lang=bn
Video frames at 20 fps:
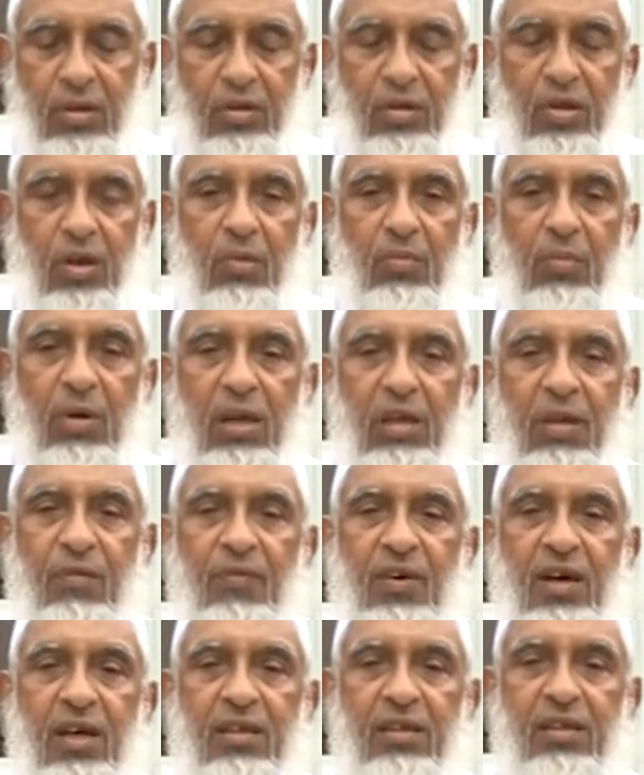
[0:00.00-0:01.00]
সলমান
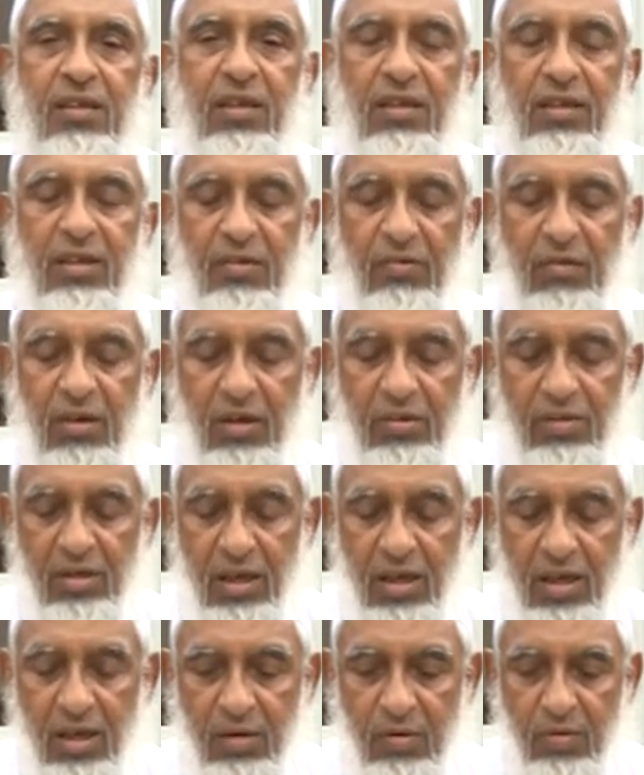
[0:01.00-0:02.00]
ফার্সি রাজাল্লাহ
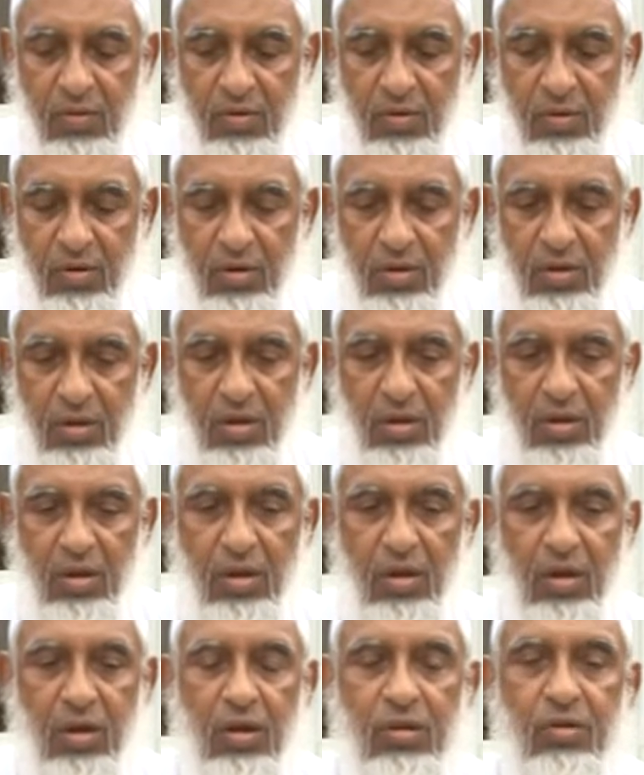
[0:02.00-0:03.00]
তালাহ
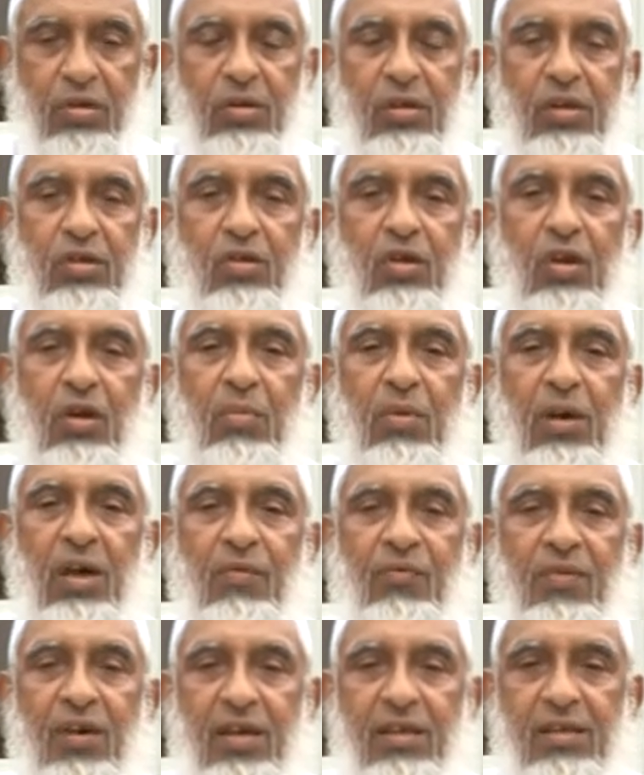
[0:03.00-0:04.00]
হজরত সলমান
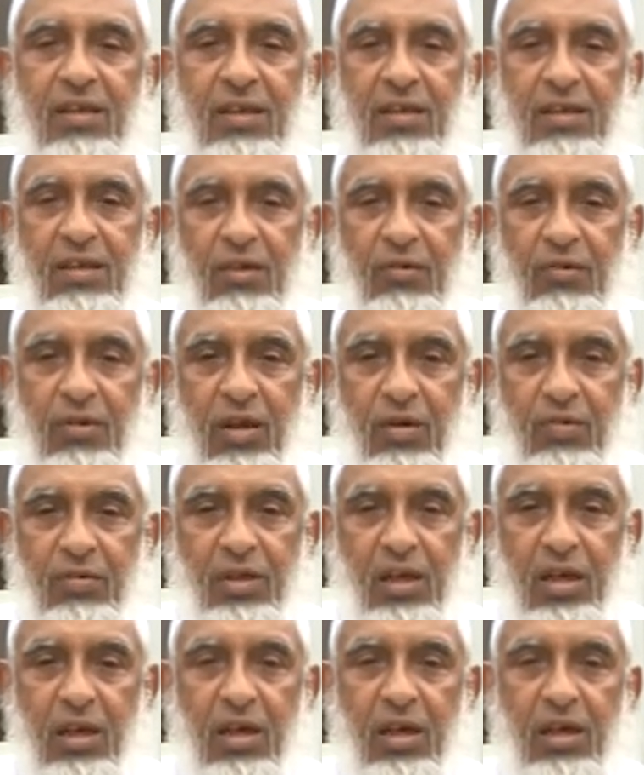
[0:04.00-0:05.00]
ফার্সি রাজাল্লাহ
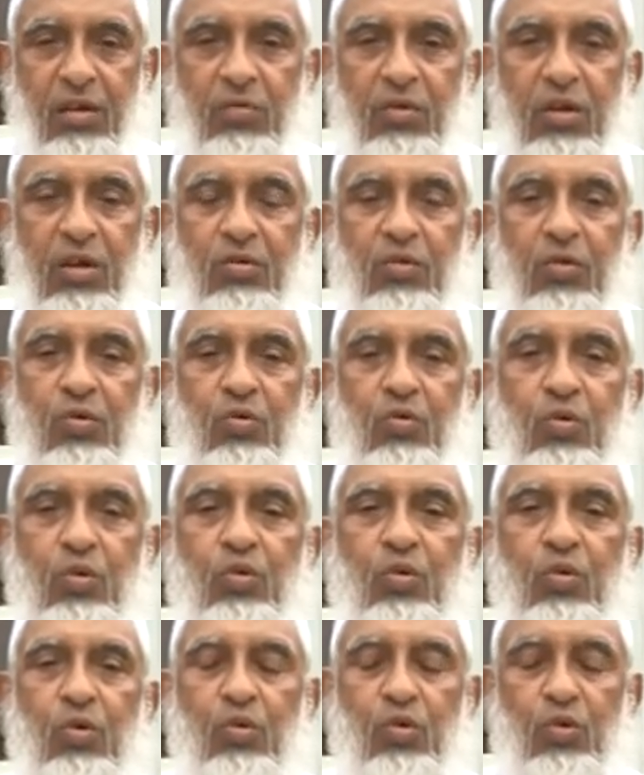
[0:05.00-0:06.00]
তালাহ একজন
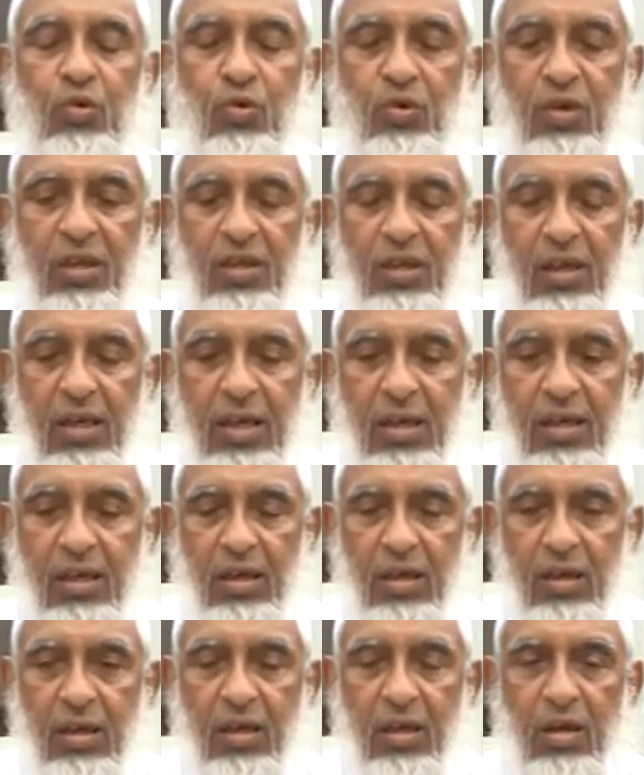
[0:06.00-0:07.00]
যুদ্ধ কুশলী ছিলেন
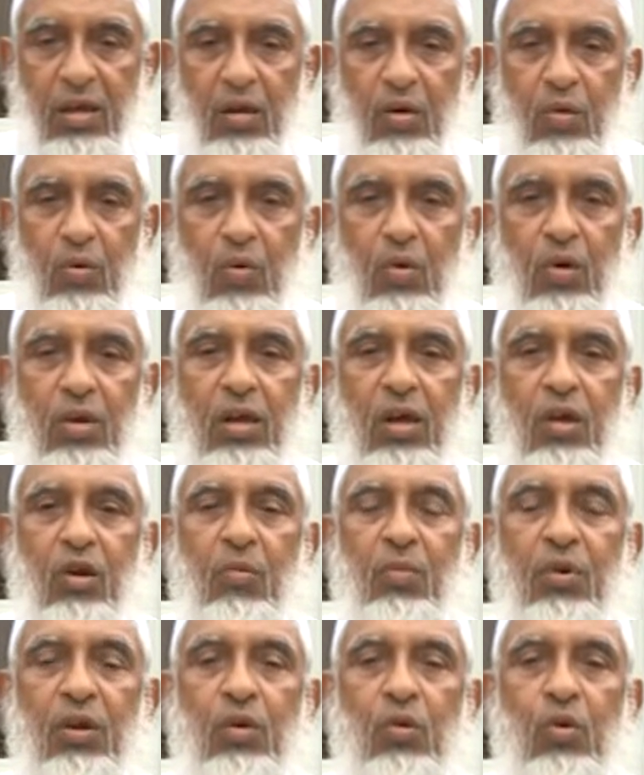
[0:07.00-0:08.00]

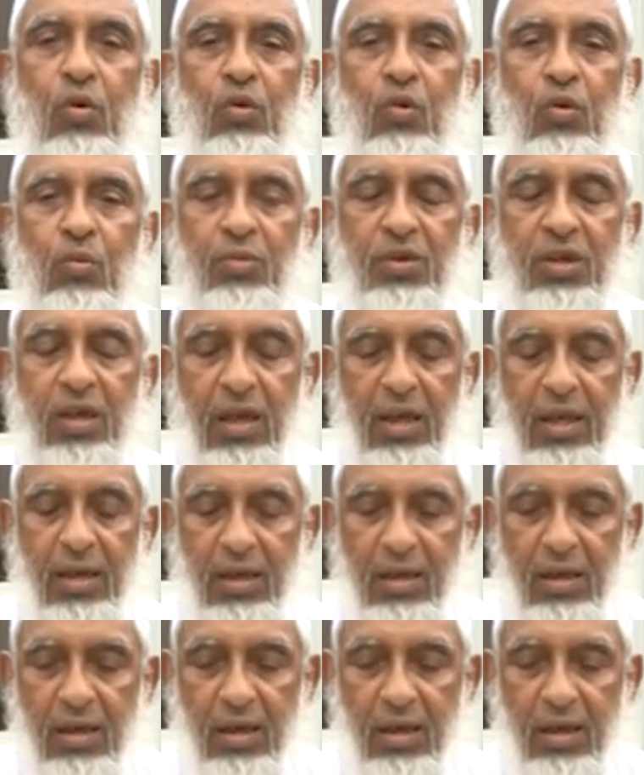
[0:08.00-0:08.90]
অনারবের গৌরব ছিলেন